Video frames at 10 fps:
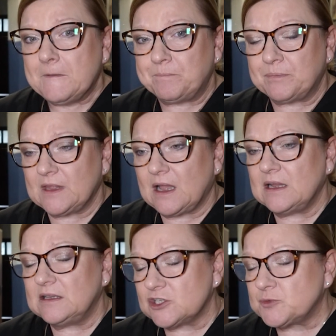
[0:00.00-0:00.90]
mm,
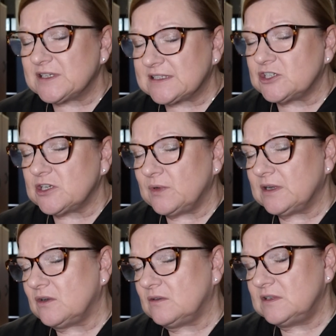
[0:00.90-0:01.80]
ale też
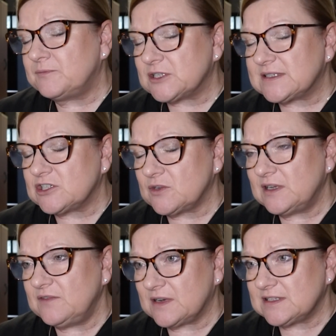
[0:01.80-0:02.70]
przestarzałego,
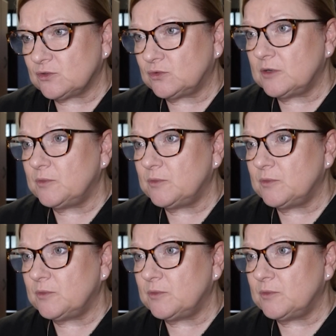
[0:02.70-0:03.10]
przestarzałej infrastruktury